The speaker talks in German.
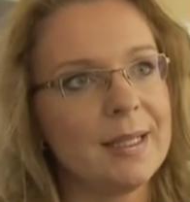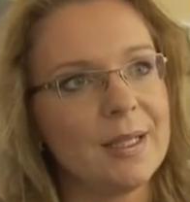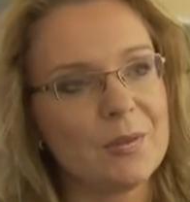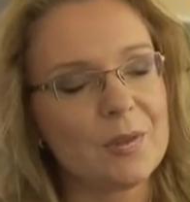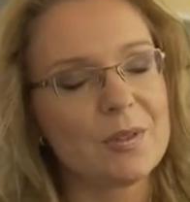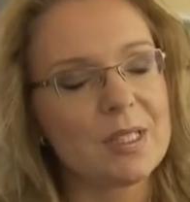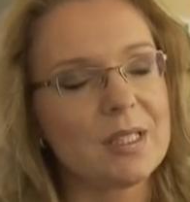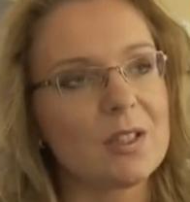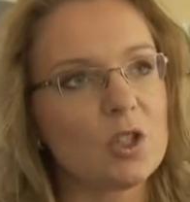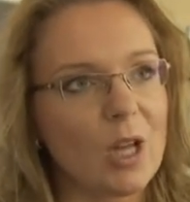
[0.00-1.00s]
Wir wissen,
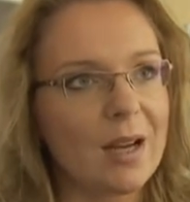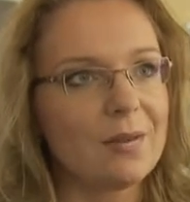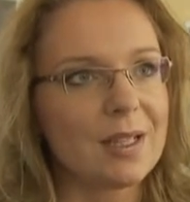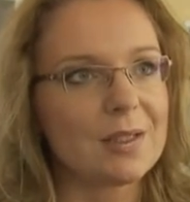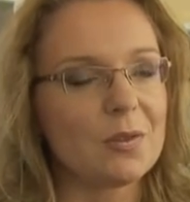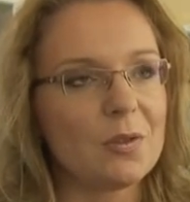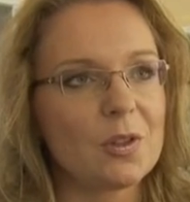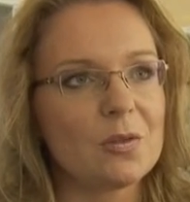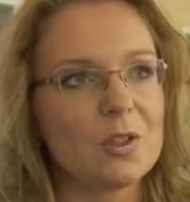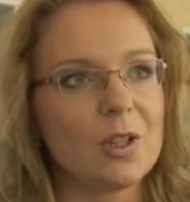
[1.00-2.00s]
dass stark wachsende
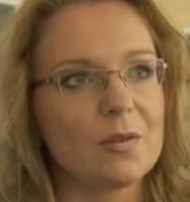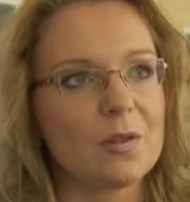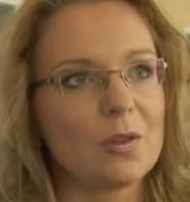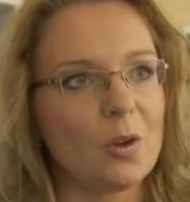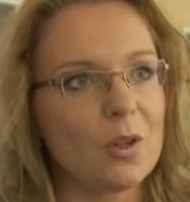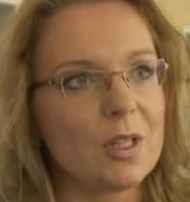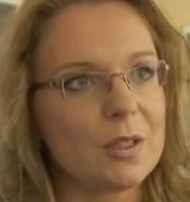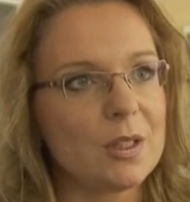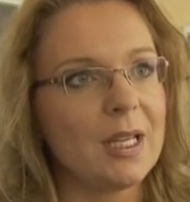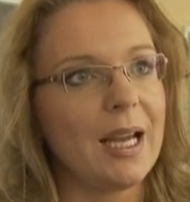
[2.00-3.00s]
Volkswirtschaften deutlich
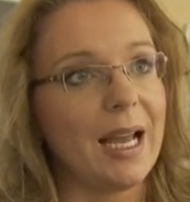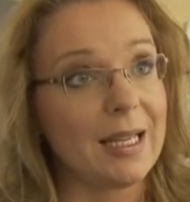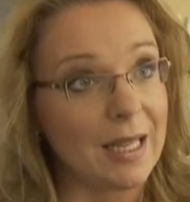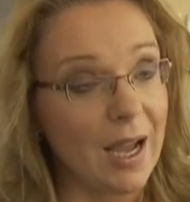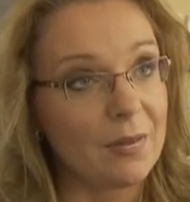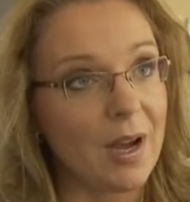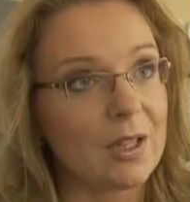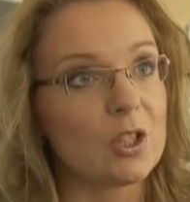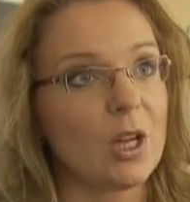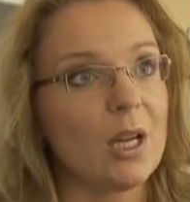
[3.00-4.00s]
eine
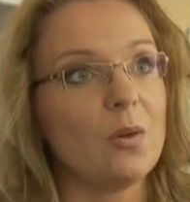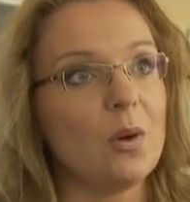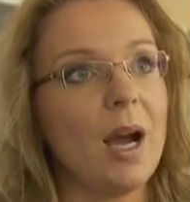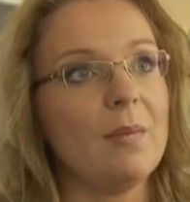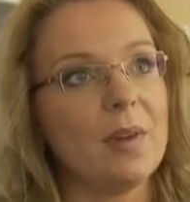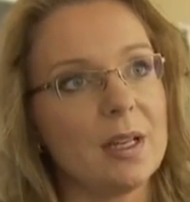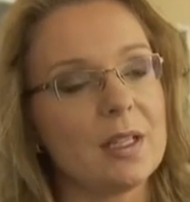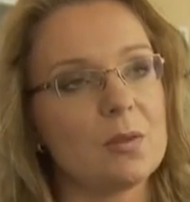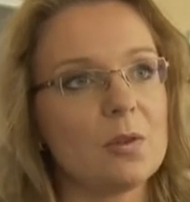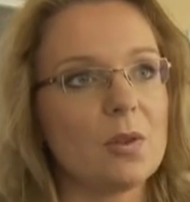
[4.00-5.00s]
Nachfragesteigerung haben werden,
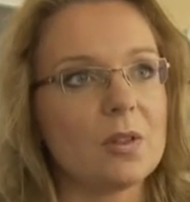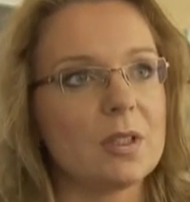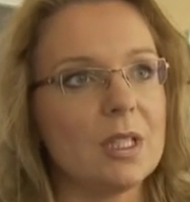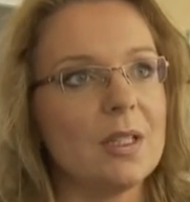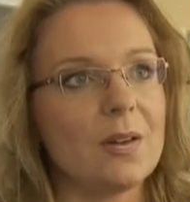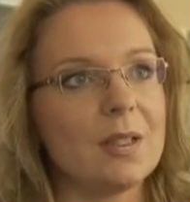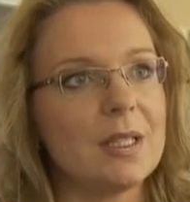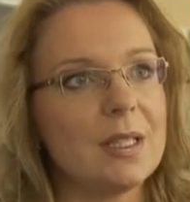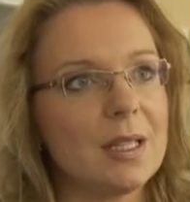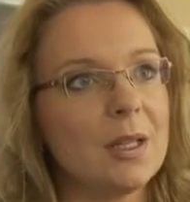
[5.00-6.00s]
insbesondere China und Indien.